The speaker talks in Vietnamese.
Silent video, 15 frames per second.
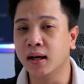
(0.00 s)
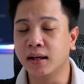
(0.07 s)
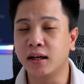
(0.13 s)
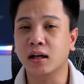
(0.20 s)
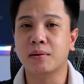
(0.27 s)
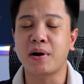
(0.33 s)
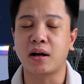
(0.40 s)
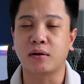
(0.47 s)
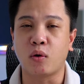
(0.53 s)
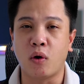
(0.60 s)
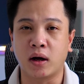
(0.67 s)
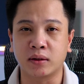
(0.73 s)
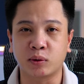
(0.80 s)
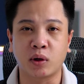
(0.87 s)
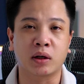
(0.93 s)
nên các bạn
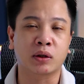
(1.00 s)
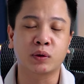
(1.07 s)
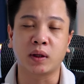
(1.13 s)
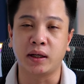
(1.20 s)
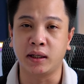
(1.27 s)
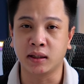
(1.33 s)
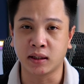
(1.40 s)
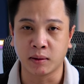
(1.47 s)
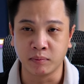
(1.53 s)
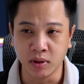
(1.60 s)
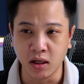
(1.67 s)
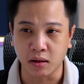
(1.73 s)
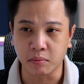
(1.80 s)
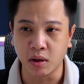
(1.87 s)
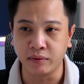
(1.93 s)
hoàn toàn có thể yên tâm được,